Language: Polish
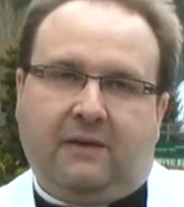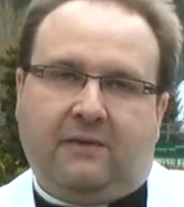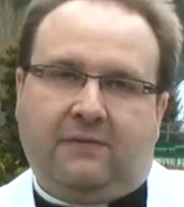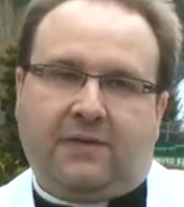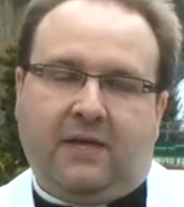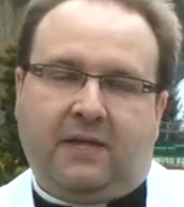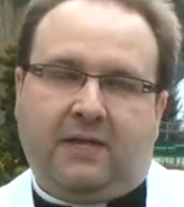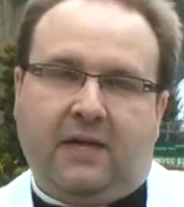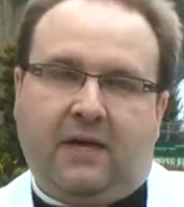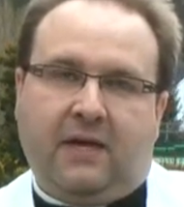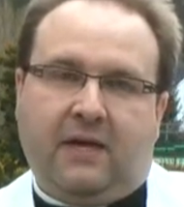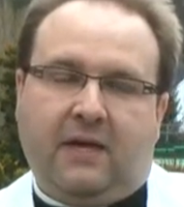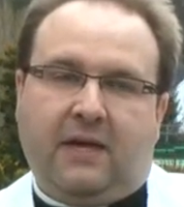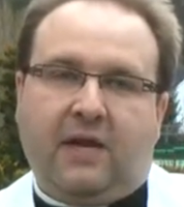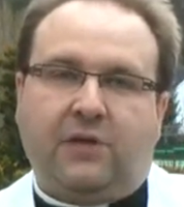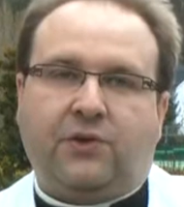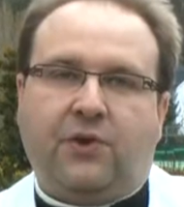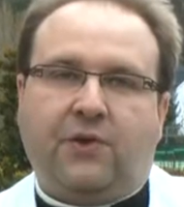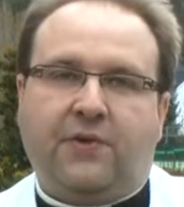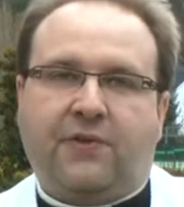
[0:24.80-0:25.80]
w ten
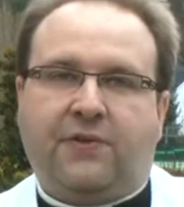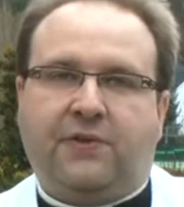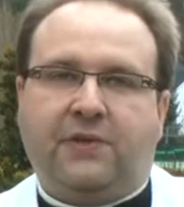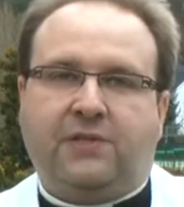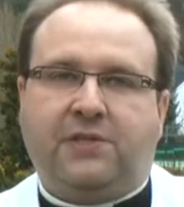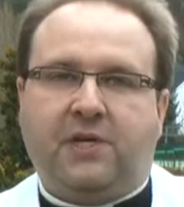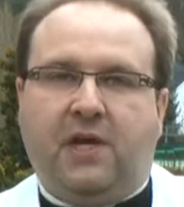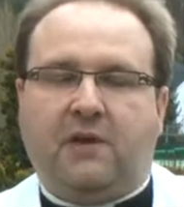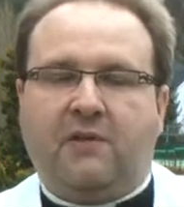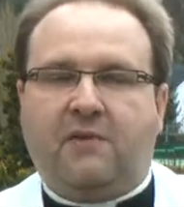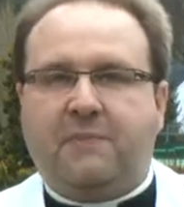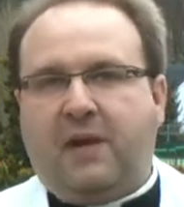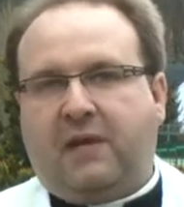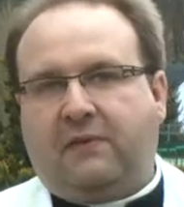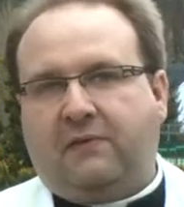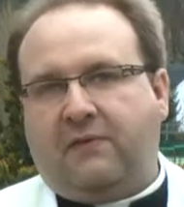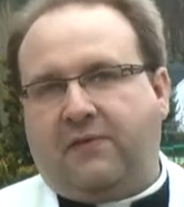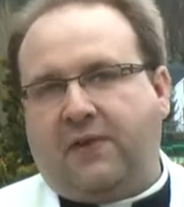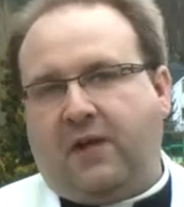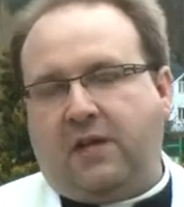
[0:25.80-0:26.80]
radosny dzień
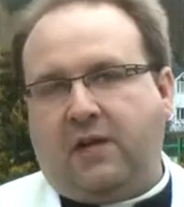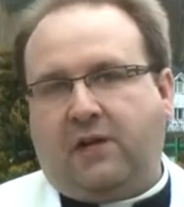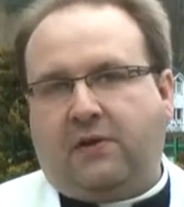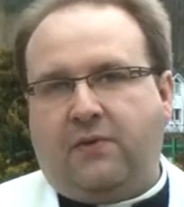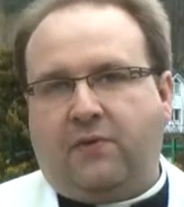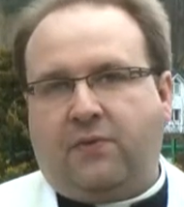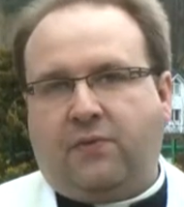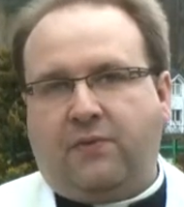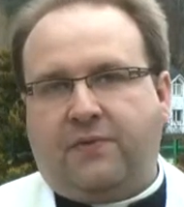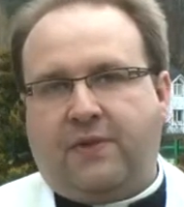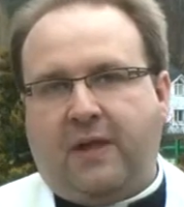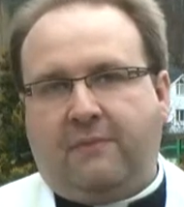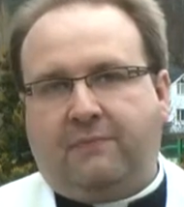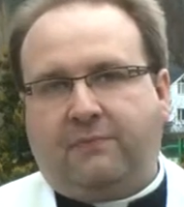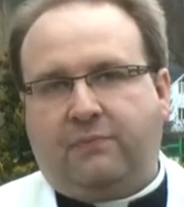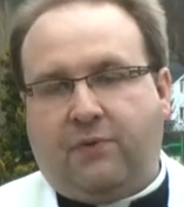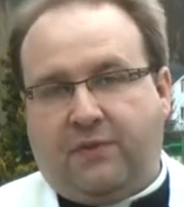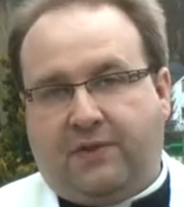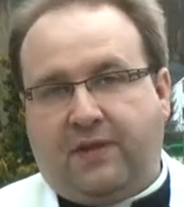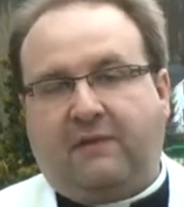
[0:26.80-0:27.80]
zmartwychwstania Chrystusa
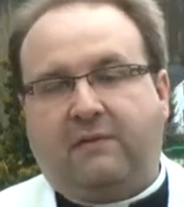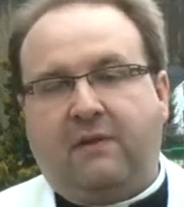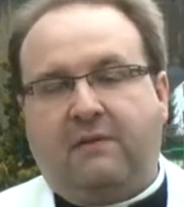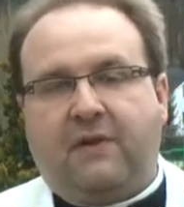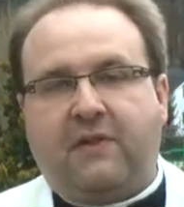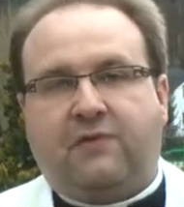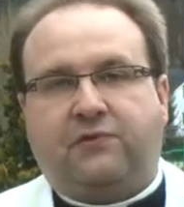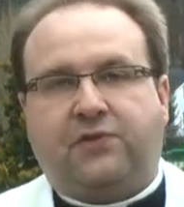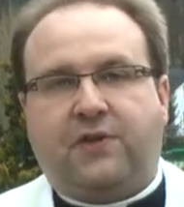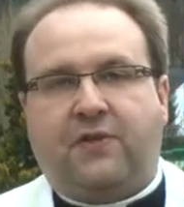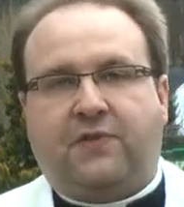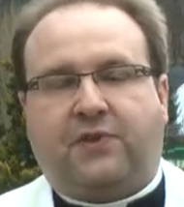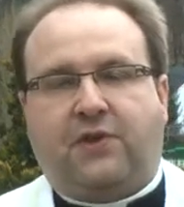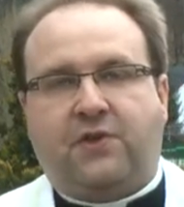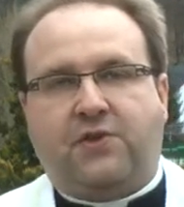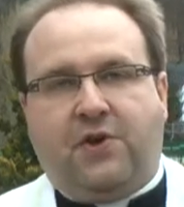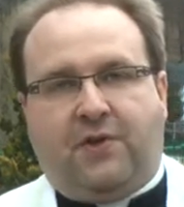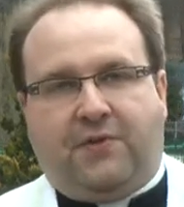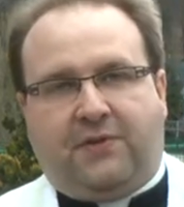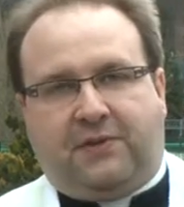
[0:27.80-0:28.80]
pozdrawiam Was
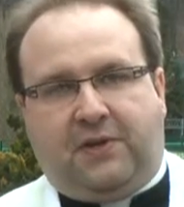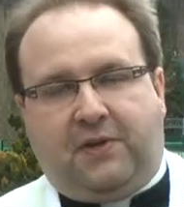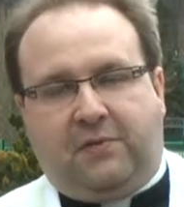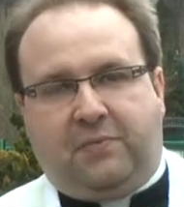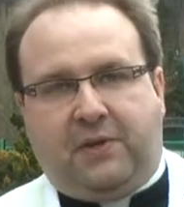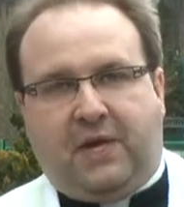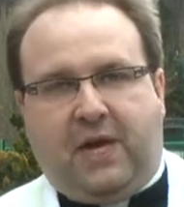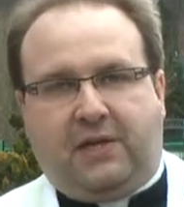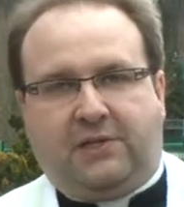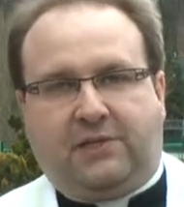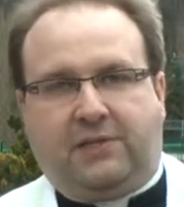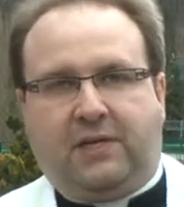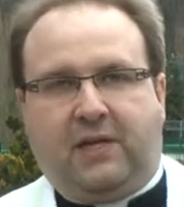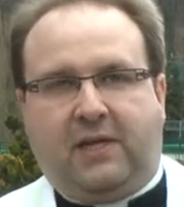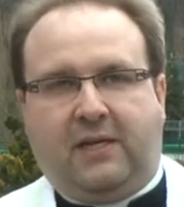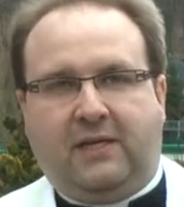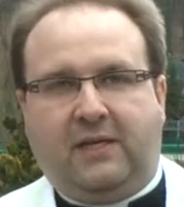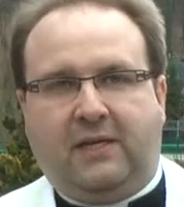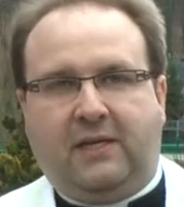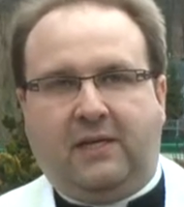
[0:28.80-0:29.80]
wszystkich, siostry i
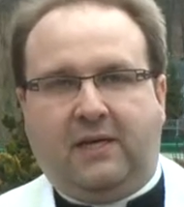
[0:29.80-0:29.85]
bracia.